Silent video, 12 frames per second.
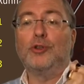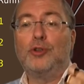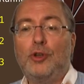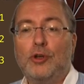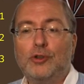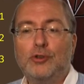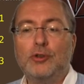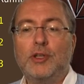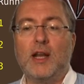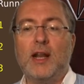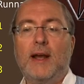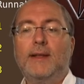dans ce
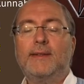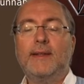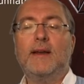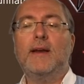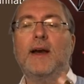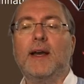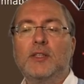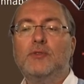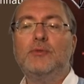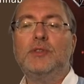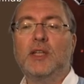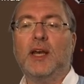cas-là, T1
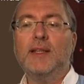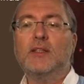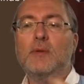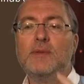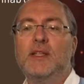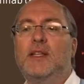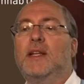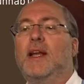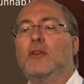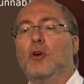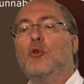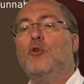reste une thread, comme c'était le
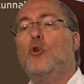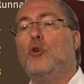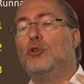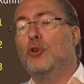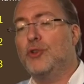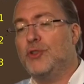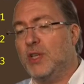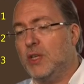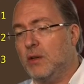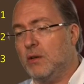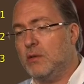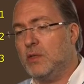cas dans l'autre
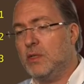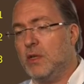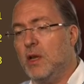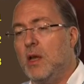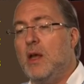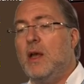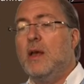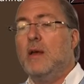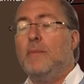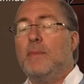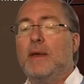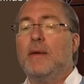séquence,
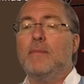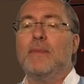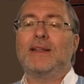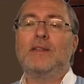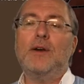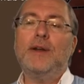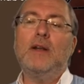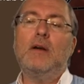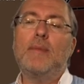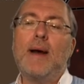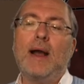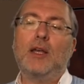mais maintenant, il
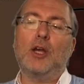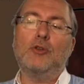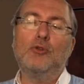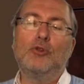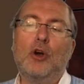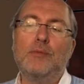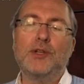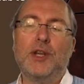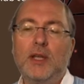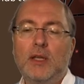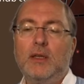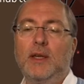embarque un autre
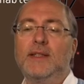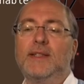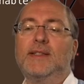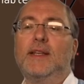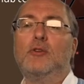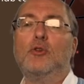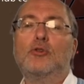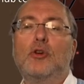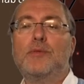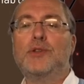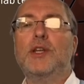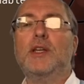objet, et c'est cet autre
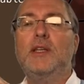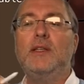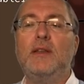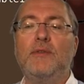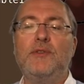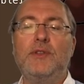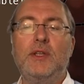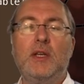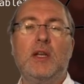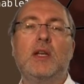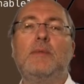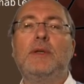objet qui
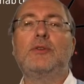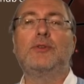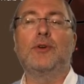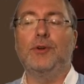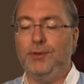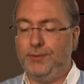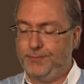définit la méthode run.